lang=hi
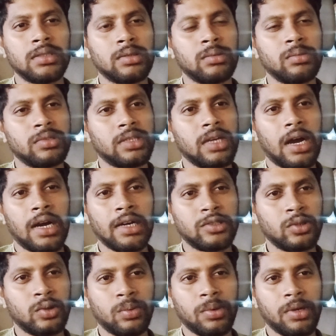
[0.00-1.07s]
जिसमें मुझे
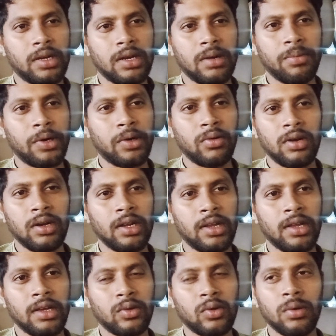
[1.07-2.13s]
आठ सौ रुपये का पेट्रोल
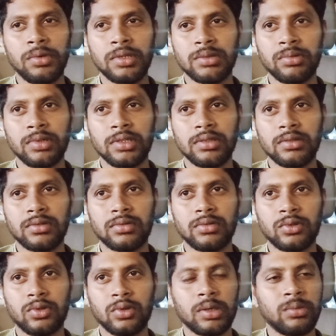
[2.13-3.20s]
लग गया तो अब इसमें
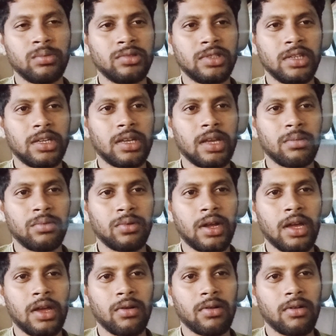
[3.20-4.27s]
सोचो कि मुझे क्या
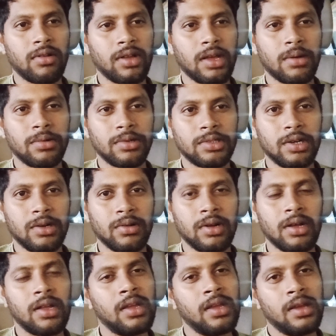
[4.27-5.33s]
बुराया होगा और क्या बचा
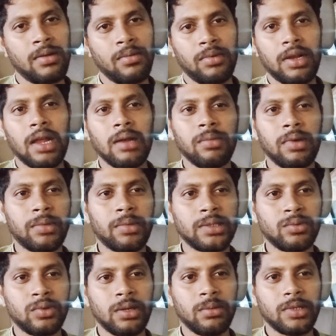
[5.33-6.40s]
होगा फिलहाल मैं
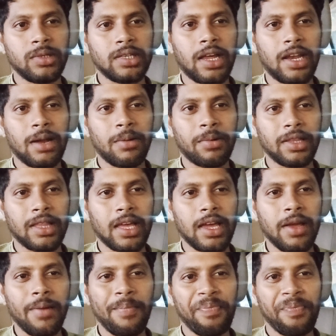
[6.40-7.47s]
मजबूरी में चलाना पड़ता
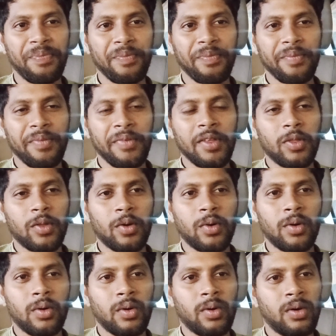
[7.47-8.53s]
है तो
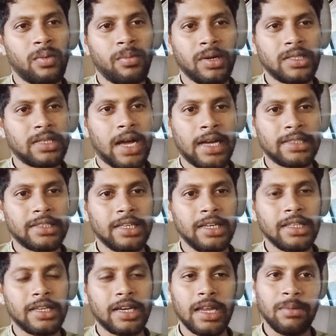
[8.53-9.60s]
बस आज के
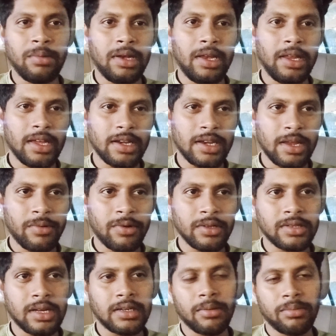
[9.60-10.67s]
लिए इतना ही मिलेंगे एक नई
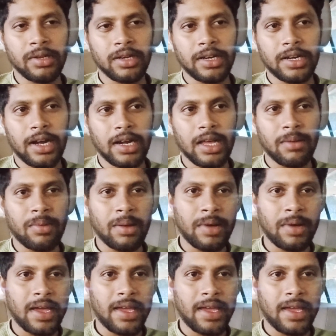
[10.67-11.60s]
वीडियो के साथ टप चके टाटा बाय